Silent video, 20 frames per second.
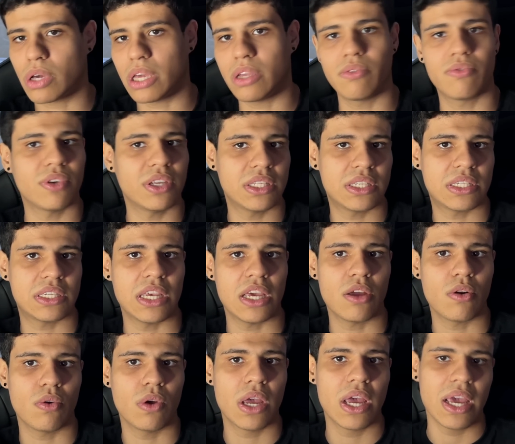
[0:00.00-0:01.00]
o Reino
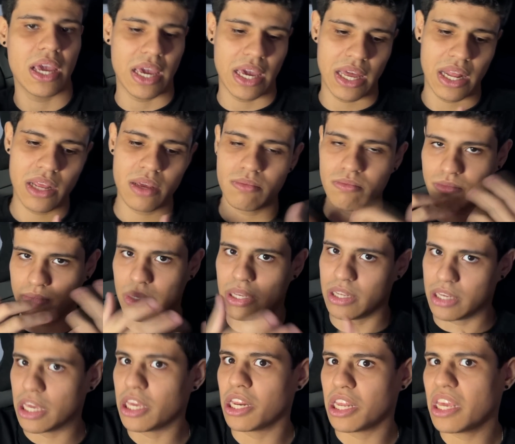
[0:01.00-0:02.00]
Feiticeiro, ele
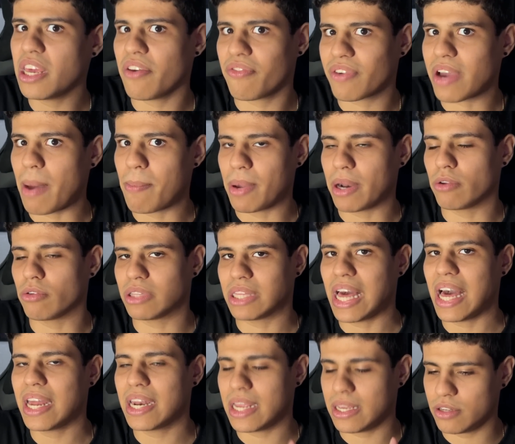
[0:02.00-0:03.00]
queria ficar para
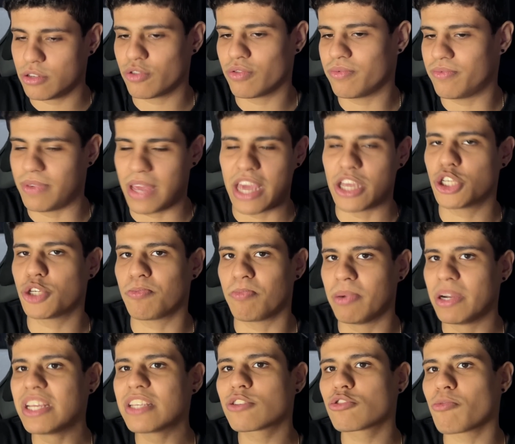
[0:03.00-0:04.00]
lutar, né? Isso é
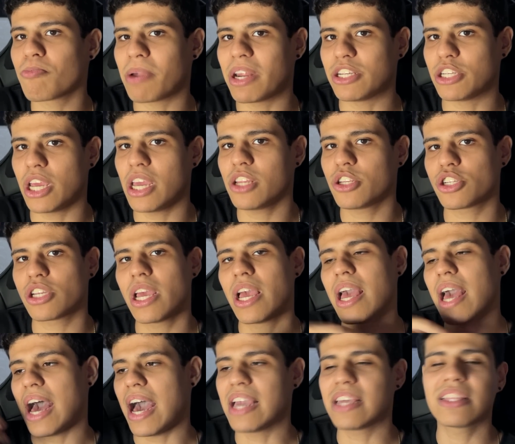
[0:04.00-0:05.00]
explícito para gente.
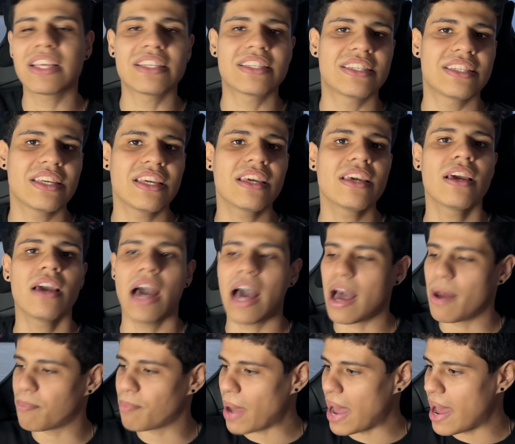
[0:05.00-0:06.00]
Ainda assim,
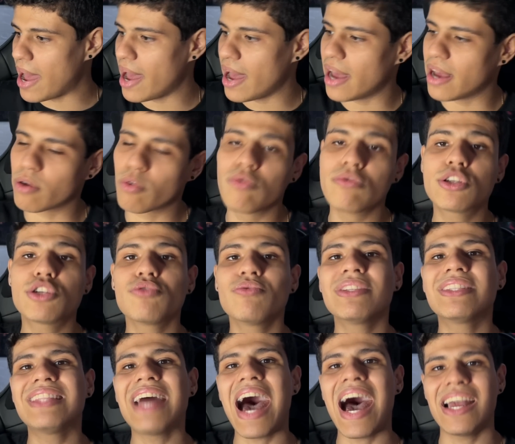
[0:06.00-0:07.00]
a, a
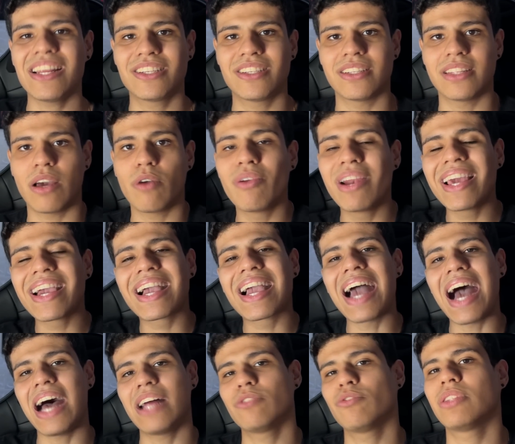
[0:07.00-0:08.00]
continuidade, né, o
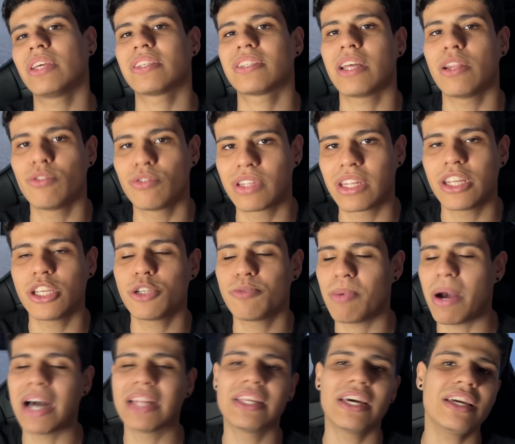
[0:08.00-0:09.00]
legado dessa luta da
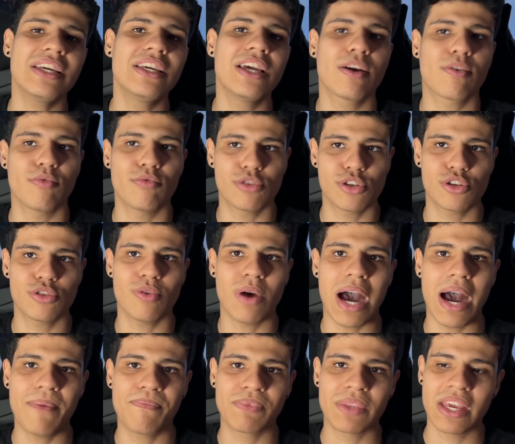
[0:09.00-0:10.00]
espada ia
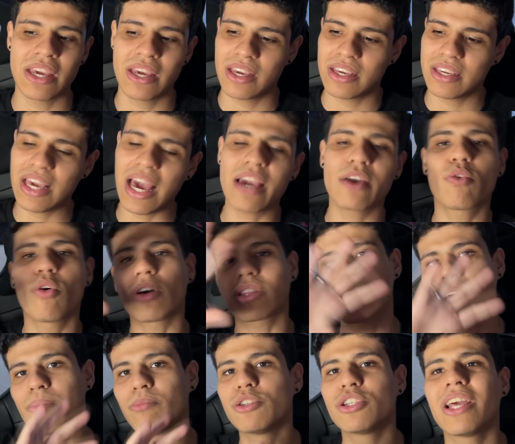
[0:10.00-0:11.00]
continuar. E aí
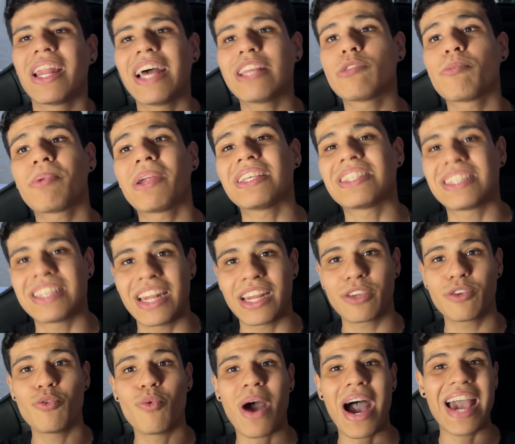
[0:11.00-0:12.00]
cortamos direto para a cena
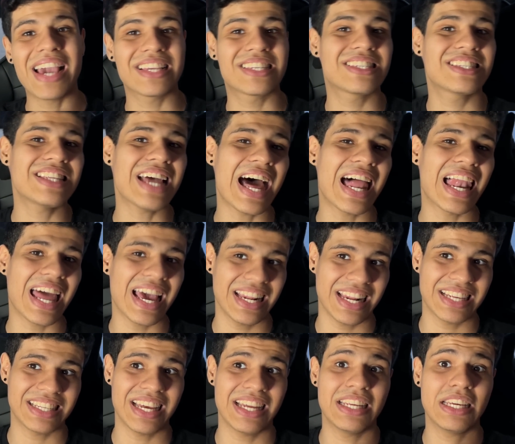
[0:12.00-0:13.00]
que o Ain está lá em
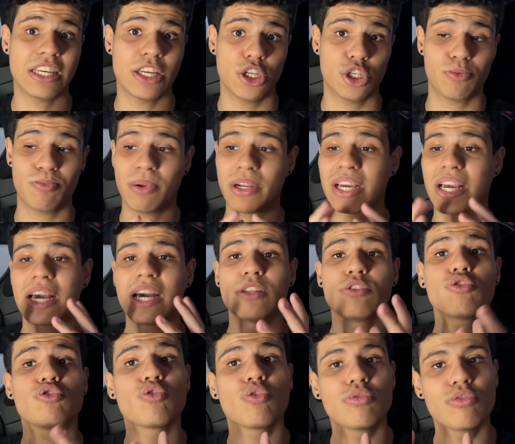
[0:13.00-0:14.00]
Nazarick
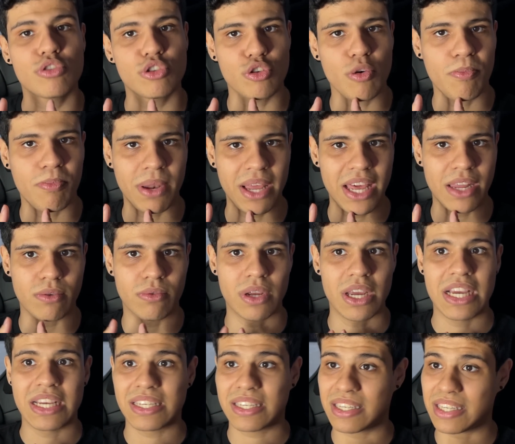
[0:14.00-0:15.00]
explicando todo o seu plano.
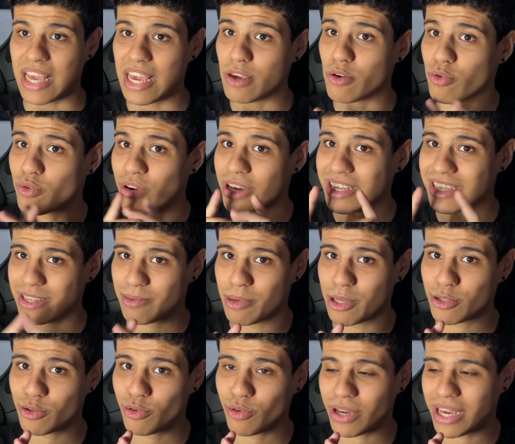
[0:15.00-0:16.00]
Sem o
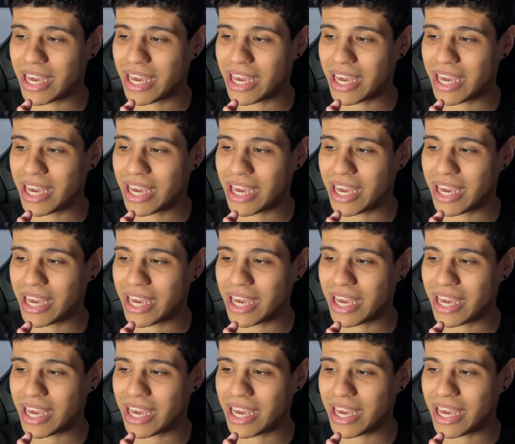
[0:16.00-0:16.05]
conhecimento do